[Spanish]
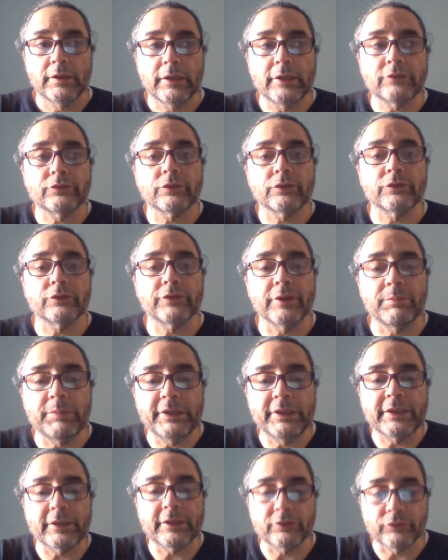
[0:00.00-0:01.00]
esto nos
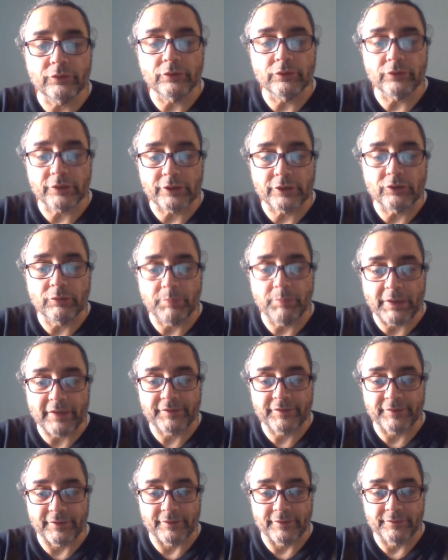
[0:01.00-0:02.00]
explica todo lo que nos
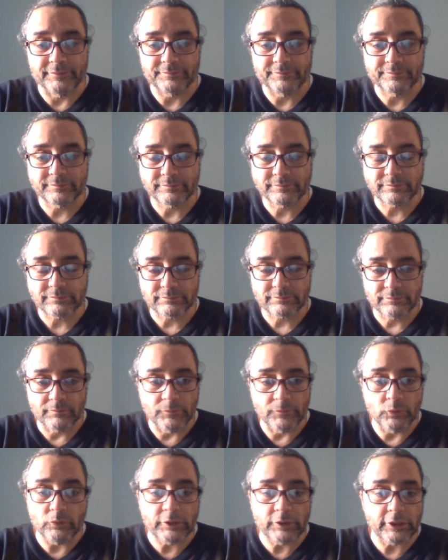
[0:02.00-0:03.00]
pasa.
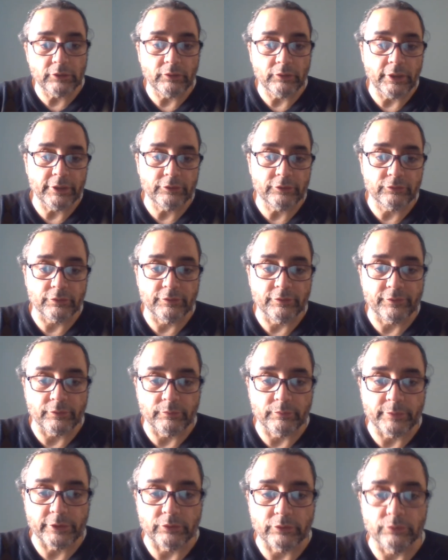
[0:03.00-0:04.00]
Nunca lo ha hecho el ser
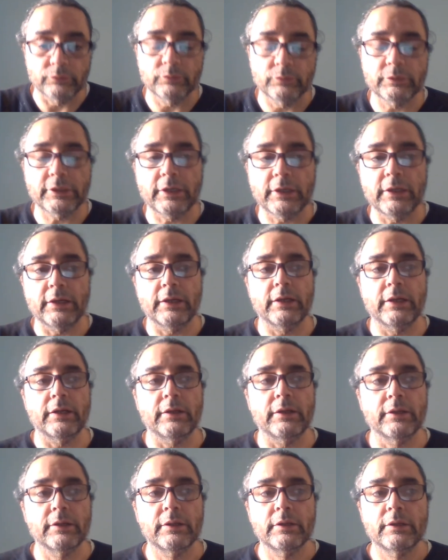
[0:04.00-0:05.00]
humano, nunca
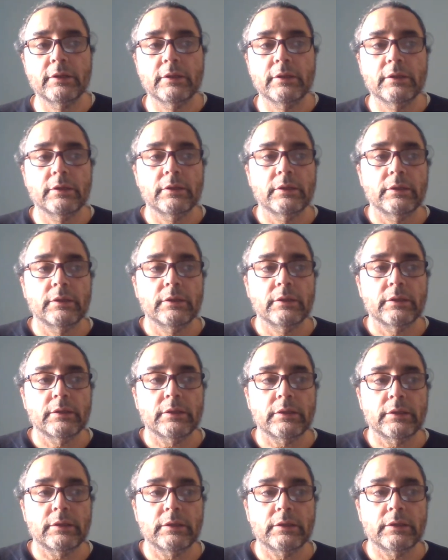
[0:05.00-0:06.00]
ha
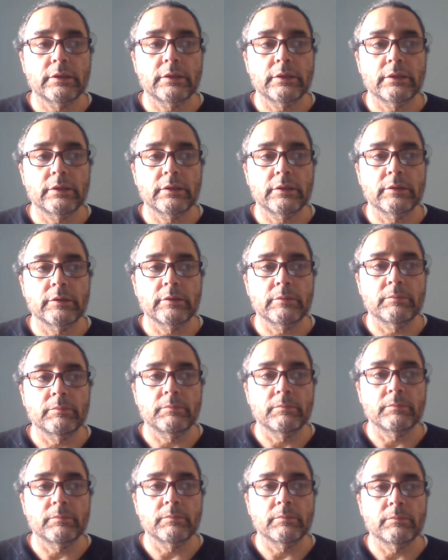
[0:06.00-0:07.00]
eh,
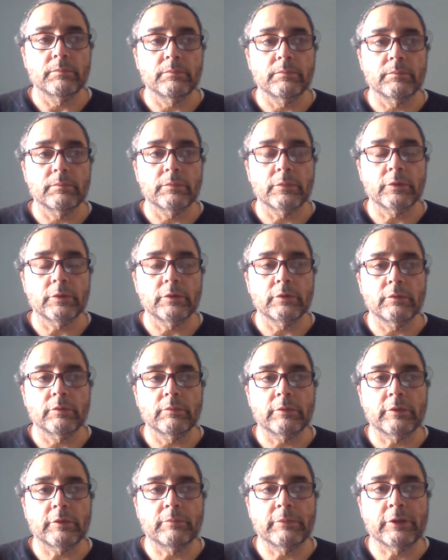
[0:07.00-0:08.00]

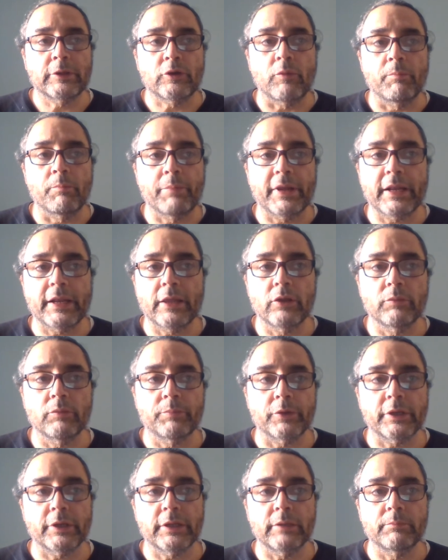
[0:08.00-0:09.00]
comparado,
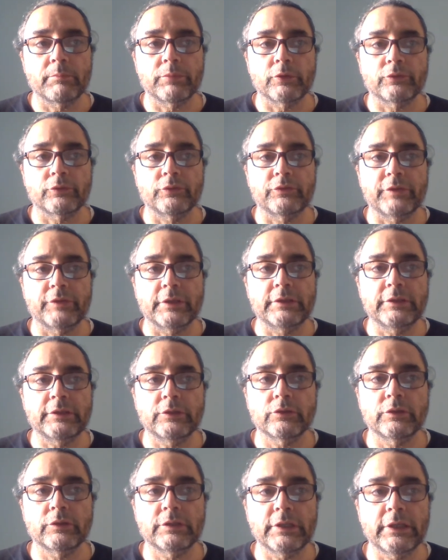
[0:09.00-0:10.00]
por ejemplo, su
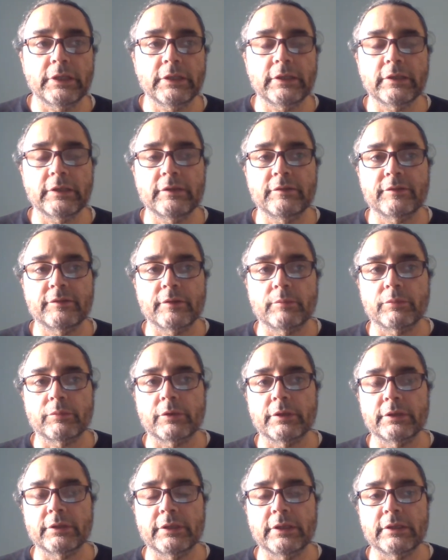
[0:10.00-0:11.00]
sentido de inteligencia,
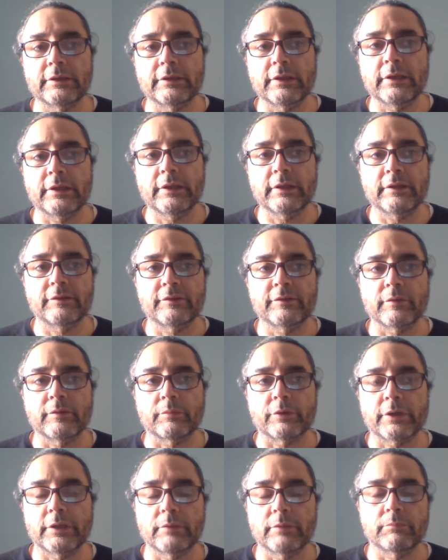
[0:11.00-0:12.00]
de inteligencia,
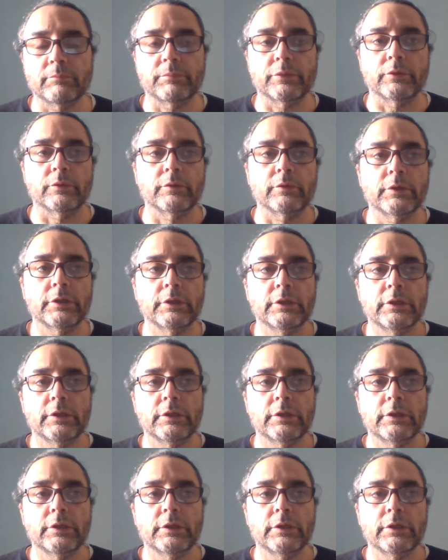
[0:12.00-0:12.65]
por ejemplo,